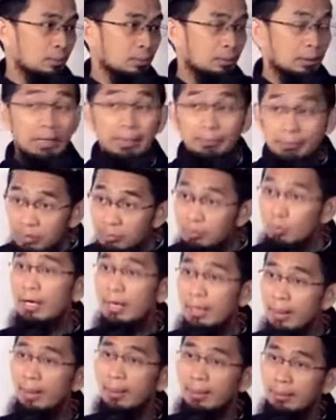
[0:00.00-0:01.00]
Dalam
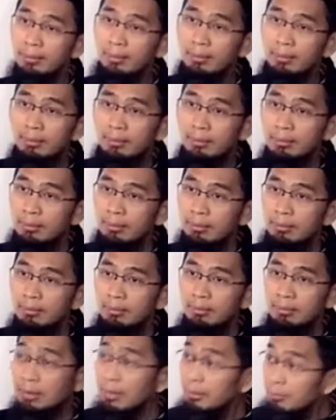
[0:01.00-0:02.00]
semua hal,
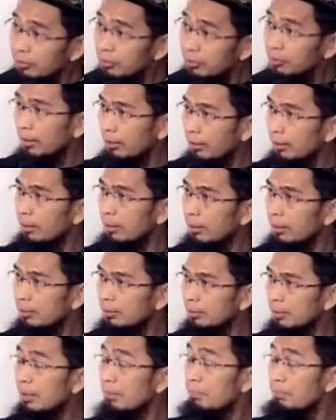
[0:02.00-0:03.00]
dalam segala hal,
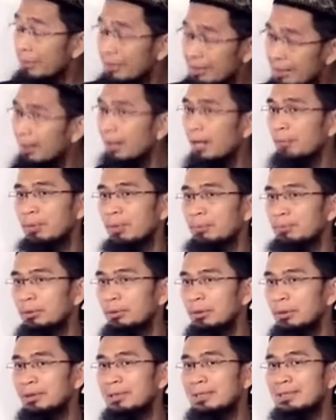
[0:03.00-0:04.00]
dalam bidang
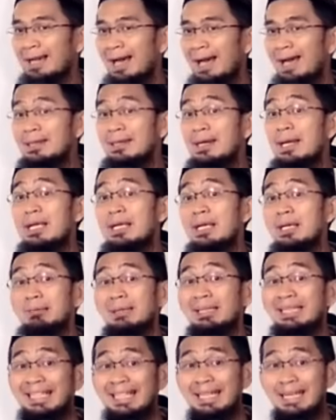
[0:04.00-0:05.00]
apapun, ketika Anda ingin
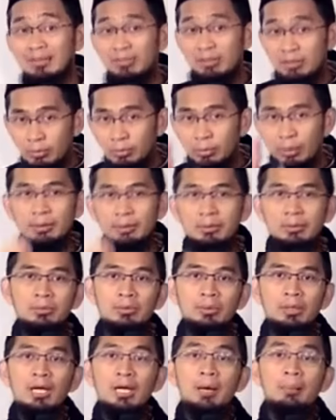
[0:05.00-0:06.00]
menilai
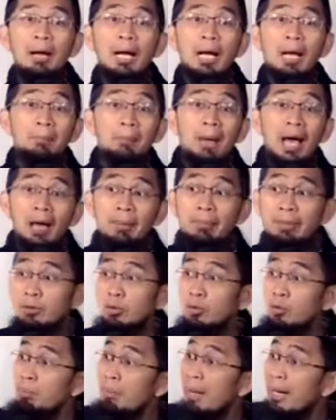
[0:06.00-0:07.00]
sesuatu, maka pahami
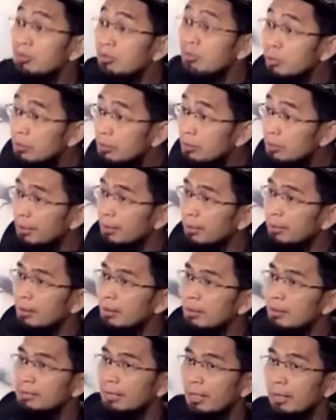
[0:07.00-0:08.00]
dulu maksudnya.
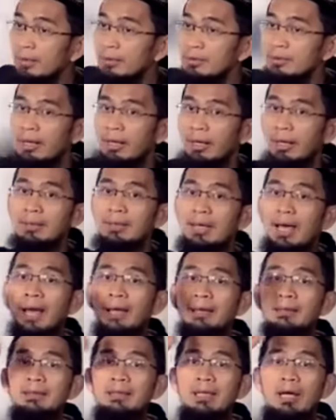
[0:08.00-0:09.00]
Jangan-jangan
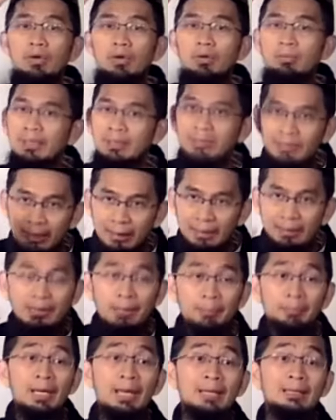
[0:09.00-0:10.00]
Anda komentari
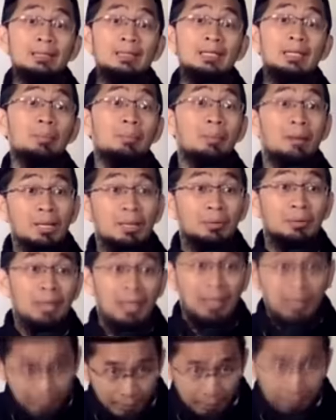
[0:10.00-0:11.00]
tapi Anda tidak
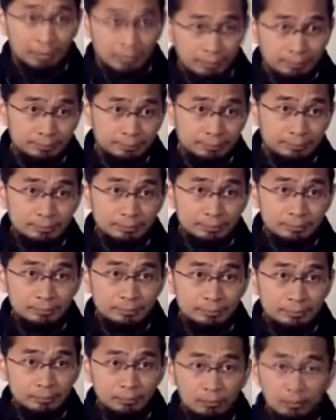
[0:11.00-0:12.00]
mengerti arahnya.
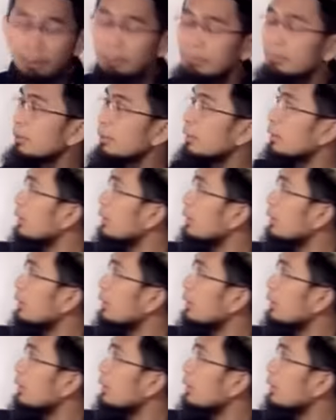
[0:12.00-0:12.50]
Baik.